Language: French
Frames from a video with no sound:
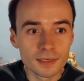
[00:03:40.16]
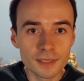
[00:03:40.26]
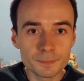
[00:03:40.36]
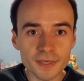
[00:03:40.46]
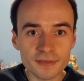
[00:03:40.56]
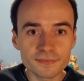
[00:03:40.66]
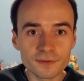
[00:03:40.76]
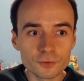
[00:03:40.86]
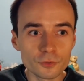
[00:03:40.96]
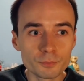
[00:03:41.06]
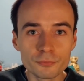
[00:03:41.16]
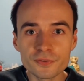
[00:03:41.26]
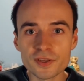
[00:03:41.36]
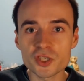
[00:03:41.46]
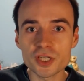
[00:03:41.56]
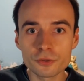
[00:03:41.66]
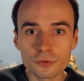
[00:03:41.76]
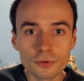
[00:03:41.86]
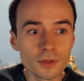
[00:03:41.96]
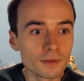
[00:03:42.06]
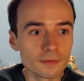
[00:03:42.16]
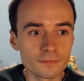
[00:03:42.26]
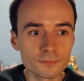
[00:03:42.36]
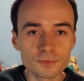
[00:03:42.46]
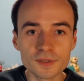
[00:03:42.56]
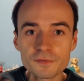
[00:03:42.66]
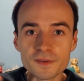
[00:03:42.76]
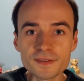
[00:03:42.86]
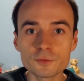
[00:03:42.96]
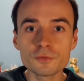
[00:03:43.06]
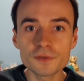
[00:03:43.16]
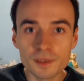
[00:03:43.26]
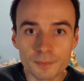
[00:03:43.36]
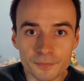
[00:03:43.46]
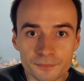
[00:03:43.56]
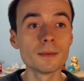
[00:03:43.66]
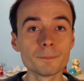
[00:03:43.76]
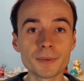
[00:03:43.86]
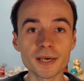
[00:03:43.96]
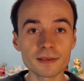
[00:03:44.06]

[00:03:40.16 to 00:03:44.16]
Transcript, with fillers: les personnes plus âgées qu'eux sont effacées du film. Par